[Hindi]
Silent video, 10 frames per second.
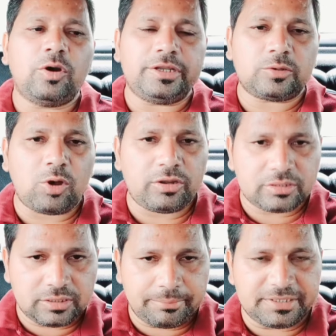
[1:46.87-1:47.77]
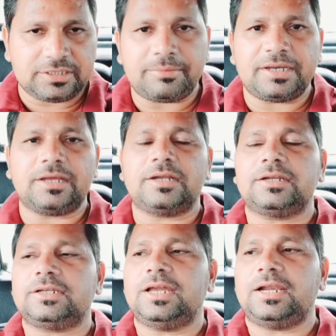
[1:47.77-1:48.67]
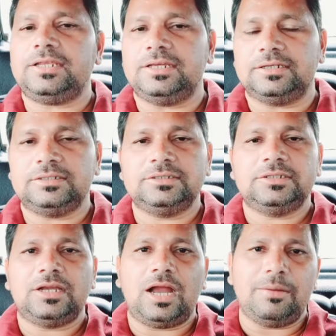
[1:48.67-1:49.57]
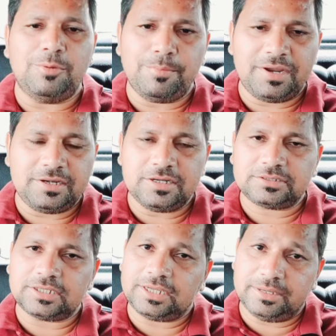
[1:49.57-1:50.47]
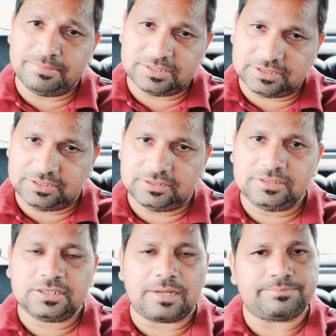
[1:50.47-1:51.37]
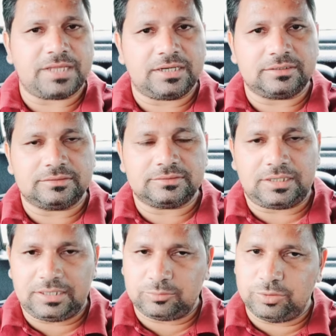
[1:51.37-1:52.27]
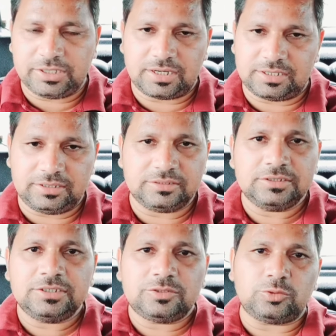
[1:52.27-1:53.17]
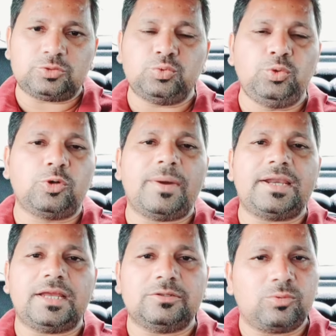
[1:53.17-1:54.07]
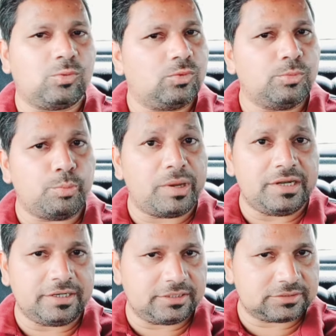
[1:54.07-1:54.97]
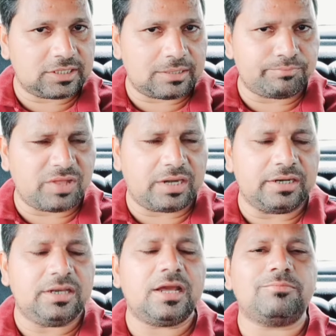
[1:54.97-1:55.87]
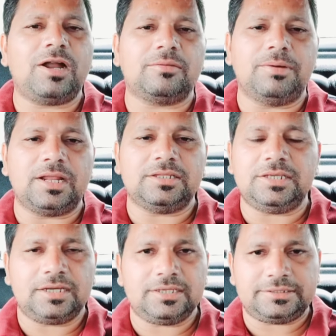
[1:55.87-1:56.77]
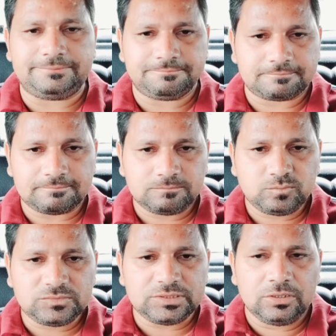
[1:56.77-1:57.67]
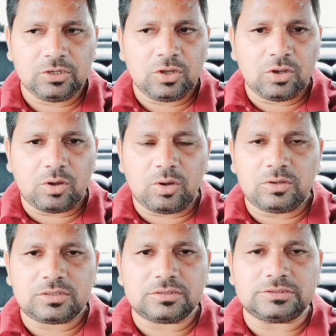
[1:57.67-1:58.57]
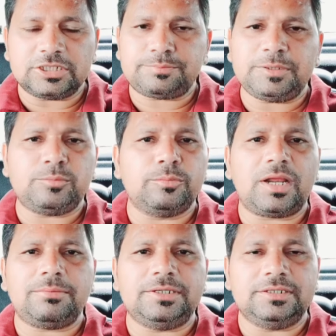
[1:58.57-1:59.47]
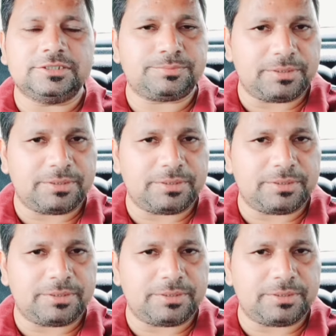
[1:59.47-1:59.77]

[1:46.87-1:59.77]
और एक और बड़ी खबर निकल करके आ रही है मुंबई इंडियंस के खेमे से ही कप्तान को लेकर के तो सूर्य कुमार यादव को मुंबई इंडियंस का कप्तान लगभग बना दिया गया और जसप्रीत बुमराह भी इस